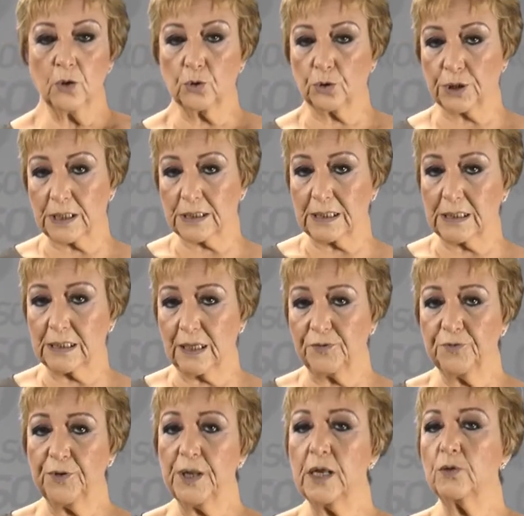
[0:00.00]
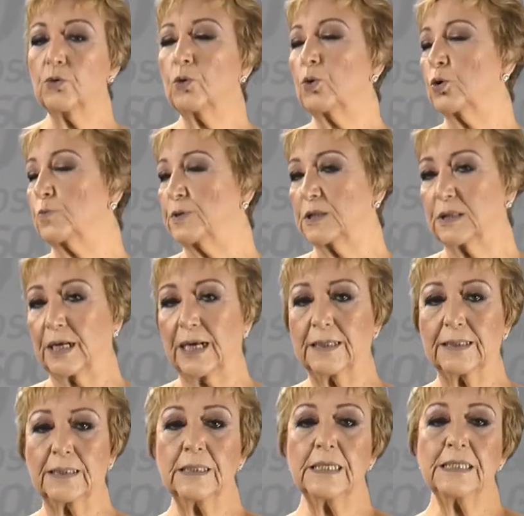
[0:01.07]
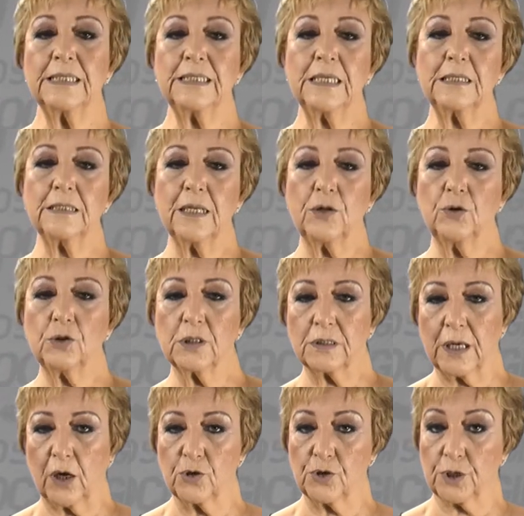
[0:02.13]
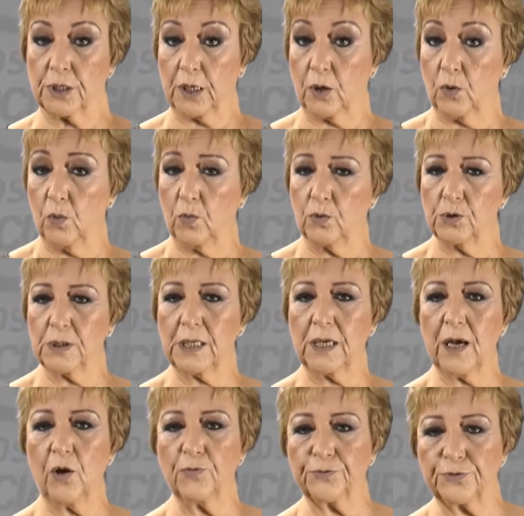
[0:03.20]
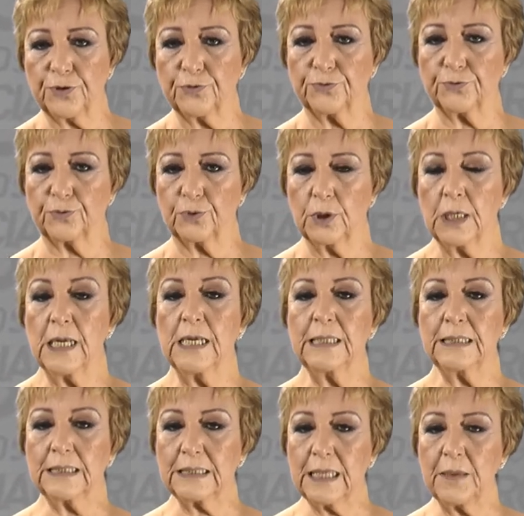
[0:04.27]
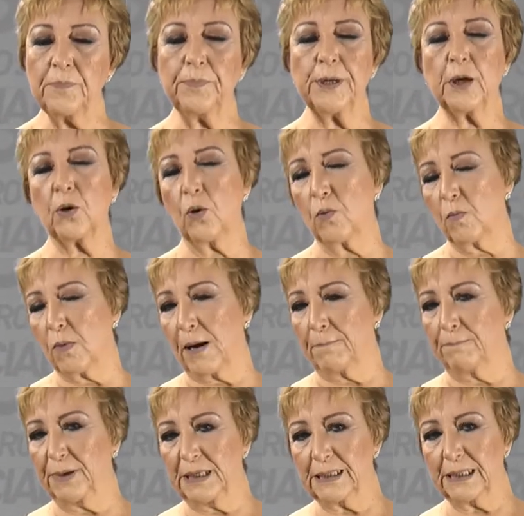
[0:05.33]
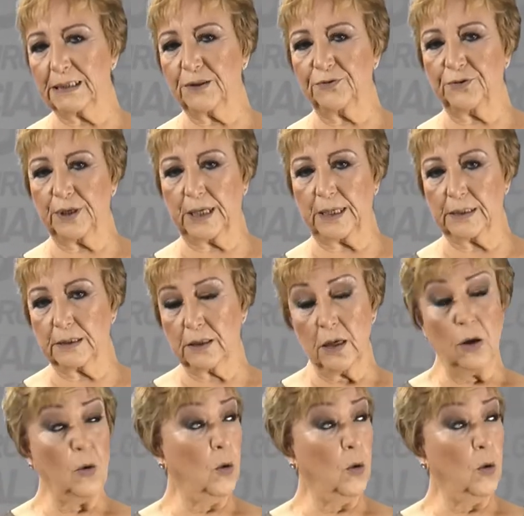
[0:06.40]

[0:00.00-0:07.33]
Toda sexta-feira no Clube Estrada, Sexta Nostálgica, com música ao vivo, sempre com uma banda diferente.